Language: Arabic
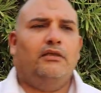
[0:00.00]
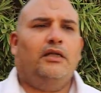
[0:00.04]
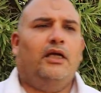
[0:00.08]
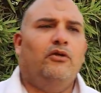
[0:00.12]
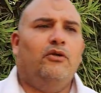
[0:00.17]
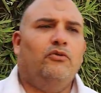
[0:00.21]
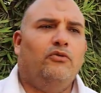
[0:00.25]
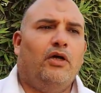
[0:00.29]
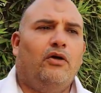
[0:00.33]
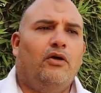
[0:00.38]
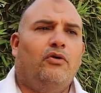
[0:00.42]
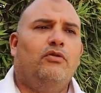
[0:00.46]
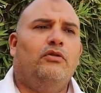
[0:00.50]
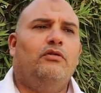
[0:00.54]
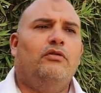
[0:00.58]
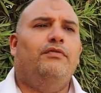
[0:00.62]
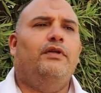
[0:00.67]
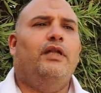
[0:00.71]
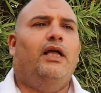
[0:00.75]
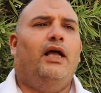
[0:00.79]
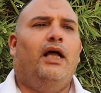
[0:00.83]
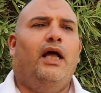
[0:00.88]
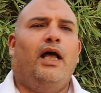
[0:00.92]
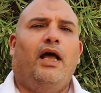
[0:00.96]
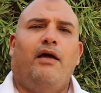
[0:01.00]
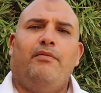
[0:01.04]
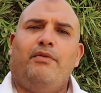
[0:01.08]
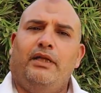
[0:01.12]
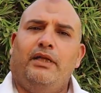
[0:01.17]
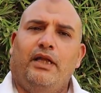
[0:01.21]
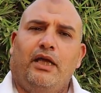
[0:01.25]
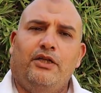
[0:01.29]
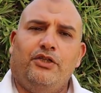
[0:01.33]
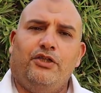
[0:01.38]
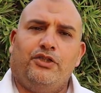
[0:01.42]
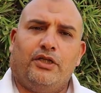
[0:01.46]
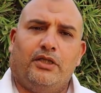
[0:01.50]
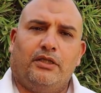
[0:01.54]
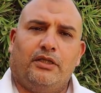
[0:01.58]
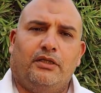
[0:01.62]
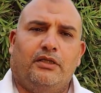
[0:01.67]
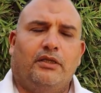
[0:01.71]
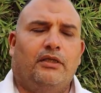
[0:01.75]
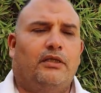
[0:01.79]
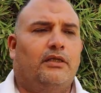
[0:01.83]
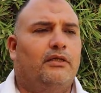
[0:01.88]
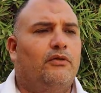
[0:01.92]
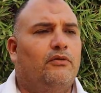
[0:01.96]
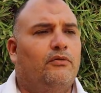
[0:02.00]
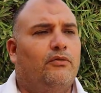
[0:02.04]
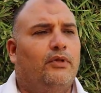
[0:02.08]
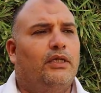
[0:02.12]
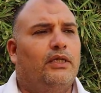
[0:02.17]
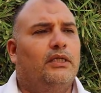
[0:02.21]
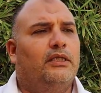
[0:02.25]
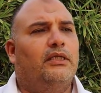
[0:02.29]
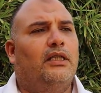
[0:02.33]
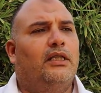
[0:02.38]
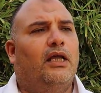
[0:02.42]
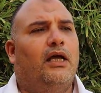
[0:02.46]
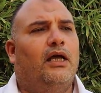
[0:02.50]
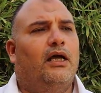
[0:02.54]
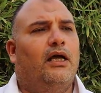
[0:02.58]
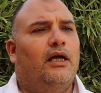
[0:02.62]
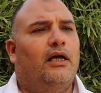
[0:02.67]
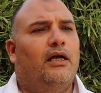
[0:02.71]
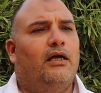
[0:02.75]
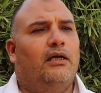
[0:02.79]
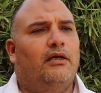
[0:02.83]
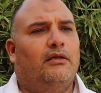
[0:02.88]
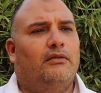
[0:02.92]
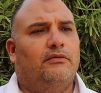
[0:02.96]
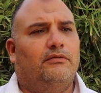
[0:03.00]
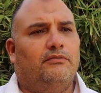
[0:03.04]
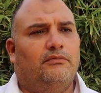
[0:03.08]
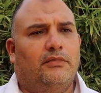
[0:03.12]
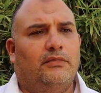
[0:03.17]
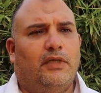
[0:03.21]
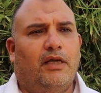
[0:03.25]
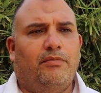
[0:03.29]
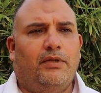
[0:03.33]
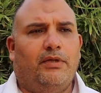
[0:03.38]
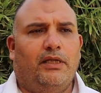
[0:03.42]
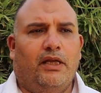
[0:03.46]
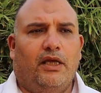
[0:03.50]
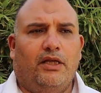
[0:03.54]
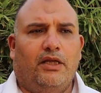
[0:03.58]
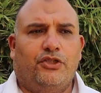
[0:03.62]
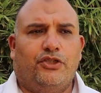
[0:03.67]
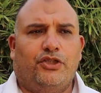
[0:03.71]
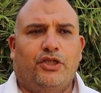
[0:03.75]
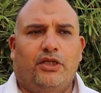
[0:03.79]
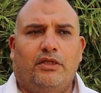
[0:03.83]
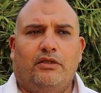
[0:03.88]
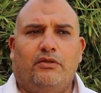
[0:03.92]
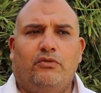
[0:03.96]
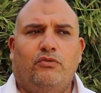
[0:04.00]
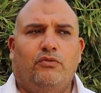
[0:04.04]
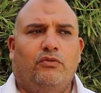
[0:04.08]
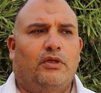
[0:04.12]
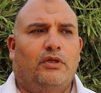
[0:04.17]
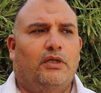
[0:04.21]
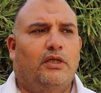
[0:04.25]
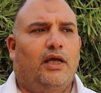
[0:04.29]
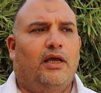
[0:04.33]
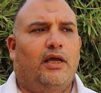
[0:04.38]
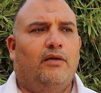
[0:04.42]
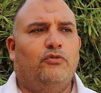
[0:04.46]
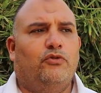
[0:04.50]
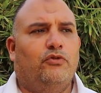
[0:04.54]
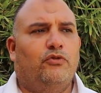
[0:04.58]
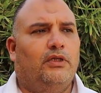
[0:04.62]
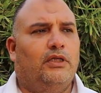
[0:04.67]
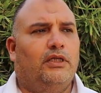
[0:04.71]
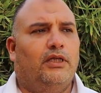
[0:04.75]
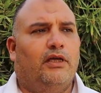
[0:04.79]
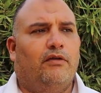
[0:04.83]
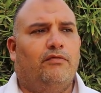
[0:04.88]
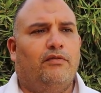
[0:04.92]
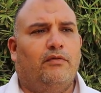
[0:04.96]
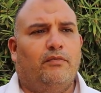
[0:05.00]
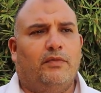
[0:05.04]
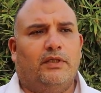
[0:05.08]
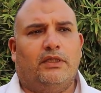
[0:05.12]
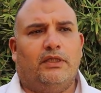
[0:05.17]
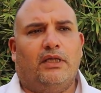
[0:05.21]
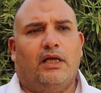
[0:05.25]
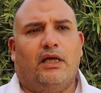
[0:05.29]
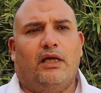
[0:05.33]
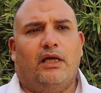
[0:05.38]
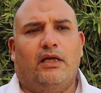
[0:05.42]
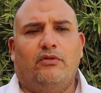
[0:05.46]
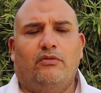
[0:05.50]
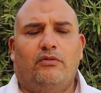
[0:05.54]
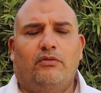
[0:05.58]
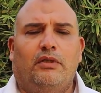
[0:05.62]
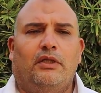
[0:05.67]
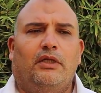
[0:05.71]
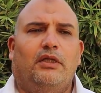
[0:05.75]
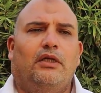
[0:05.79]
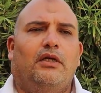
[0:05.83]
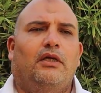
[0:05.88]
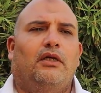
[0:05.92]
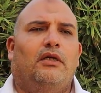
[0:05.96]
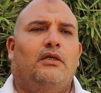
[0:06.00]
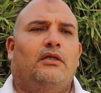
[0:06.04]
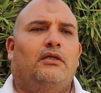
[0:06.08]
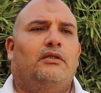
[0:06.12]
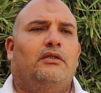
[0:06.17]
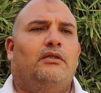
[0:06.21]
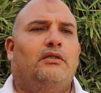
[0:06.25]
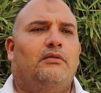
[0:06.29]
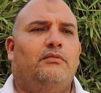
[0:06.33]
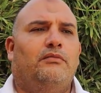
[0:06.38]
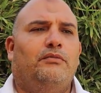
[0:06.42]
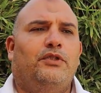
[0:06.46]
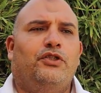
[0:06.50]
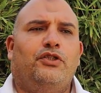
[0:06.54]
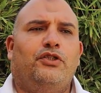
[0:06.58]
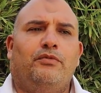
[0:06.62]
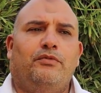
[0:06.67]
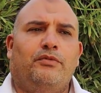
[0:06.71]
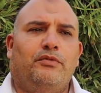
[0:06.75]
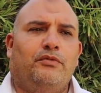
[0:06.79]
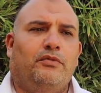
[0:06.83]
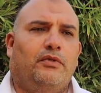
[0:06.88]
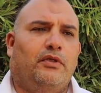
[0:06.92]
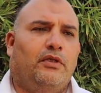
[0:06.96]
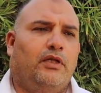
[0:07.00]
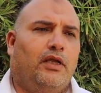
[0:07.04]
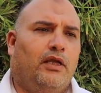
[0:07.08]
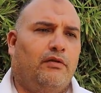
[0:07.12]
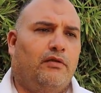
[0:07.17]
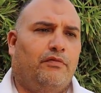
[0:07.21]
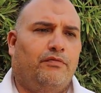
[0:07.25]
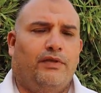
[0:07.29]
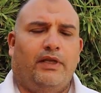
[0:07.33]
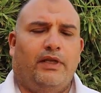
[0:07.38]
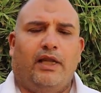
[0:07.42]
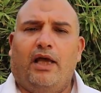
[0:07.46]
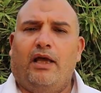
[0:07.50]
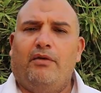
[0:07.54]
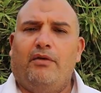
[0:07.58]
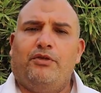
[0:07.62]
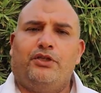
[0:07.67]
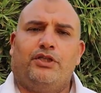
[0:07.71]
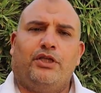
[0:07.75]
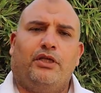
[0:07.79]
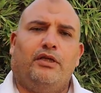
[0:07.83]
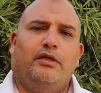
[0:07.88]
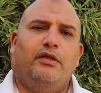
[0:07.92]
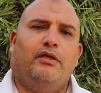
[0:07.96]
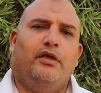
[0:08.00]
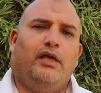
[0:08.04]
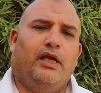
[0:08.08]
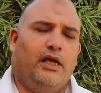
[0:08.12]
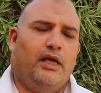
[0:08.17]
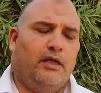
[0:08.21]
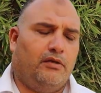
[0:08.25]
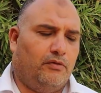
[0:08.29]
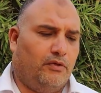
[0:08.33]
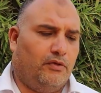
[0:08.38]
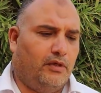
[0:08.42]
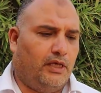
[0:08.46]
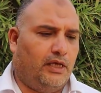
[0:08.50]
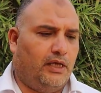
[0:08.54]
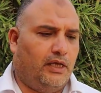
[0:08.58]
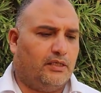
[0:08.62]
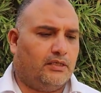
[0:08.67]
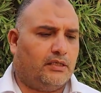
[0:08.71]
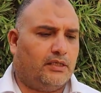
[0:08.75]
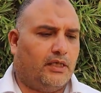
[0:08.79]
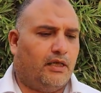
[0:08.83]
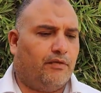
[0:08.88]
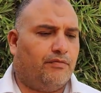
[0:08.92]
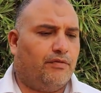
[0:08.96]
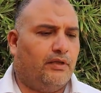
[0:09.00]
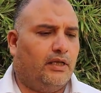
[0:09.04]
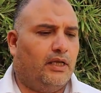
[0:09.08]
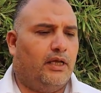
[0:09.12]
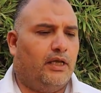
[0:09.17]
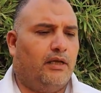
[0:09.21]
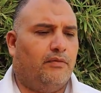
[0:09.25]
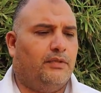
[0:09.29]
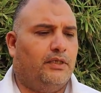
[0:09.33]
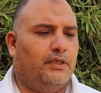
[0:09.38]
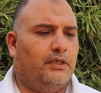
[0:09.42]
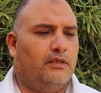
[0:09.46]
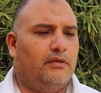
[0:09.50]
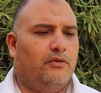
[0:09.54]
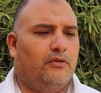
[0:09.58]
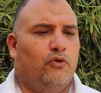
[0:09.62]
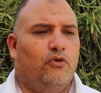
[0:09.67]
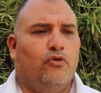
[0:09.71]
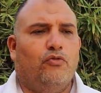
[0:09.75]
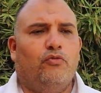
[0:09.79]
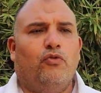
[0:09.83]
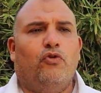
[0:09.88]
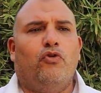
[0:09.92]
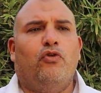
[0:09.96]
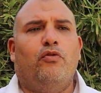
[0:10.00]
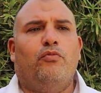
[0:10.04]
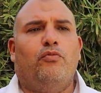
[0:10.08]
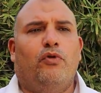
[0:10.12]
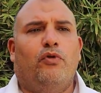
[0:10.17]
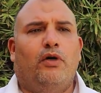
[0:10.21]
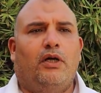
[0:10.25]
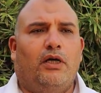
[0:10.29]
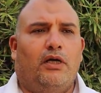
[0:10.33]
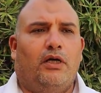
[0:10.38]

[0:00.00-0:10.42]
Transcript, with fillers: نحن نخوض الفلاحة أبا عن جد ورثناها أبا عن جد والحمد لله في المنطقة آه، الفلاحة بجميع أنصافها من حبوب